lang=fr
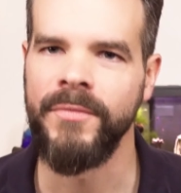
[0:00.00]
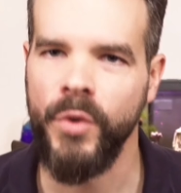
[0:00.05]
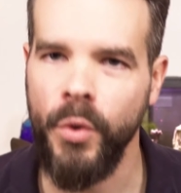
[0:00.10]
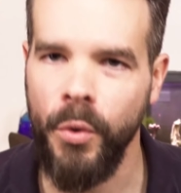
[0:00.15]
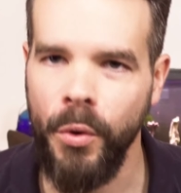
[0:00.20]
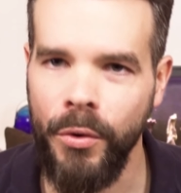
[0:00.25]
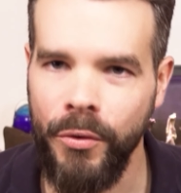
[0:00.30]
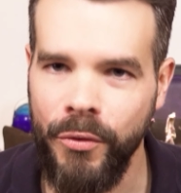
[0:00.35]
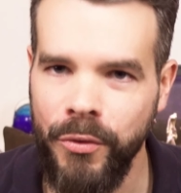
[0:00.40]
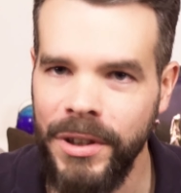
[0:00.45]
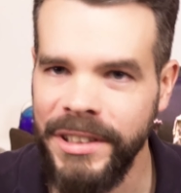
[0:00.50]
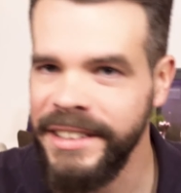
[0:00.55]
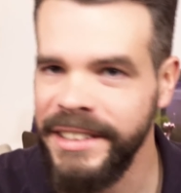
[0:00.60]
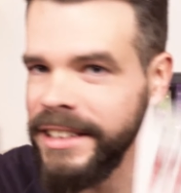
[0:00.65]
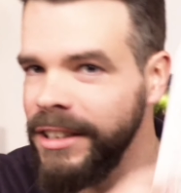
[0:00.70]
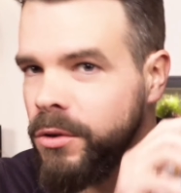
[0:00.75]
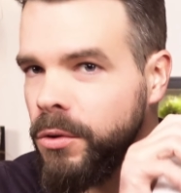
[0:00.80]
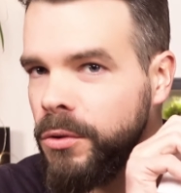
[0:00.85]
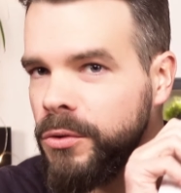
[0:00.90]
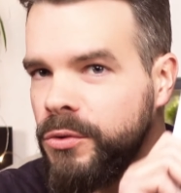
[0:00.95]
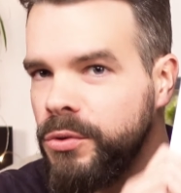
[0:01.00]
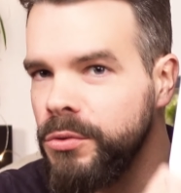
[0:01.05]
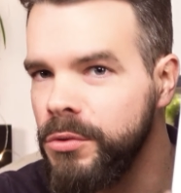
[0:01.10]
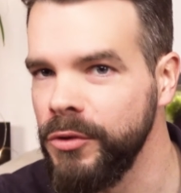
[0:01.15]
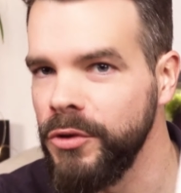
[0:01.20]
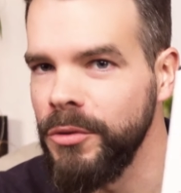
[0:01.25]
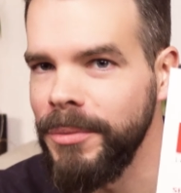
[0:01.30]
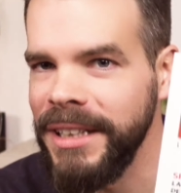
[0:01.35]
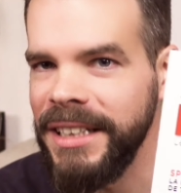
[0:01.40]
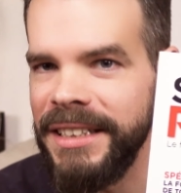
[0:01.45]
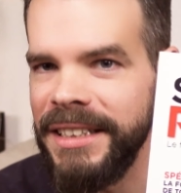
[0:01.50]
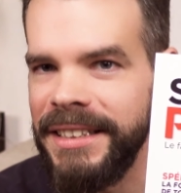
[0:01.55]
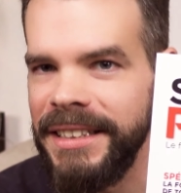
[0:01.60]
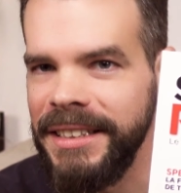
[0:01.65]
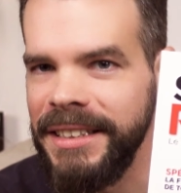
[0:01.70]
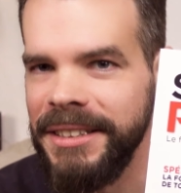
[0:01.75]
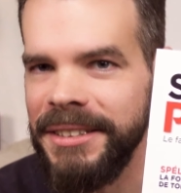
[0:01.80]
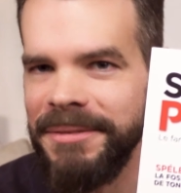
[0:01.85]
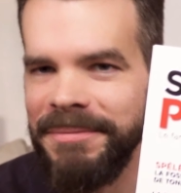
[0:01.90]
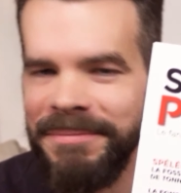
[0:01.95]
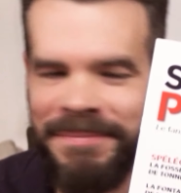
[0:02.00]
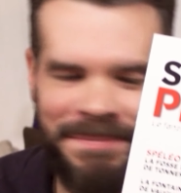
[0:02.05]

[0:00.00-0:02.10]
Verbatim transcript: Donc voici le tout nouveau magazine.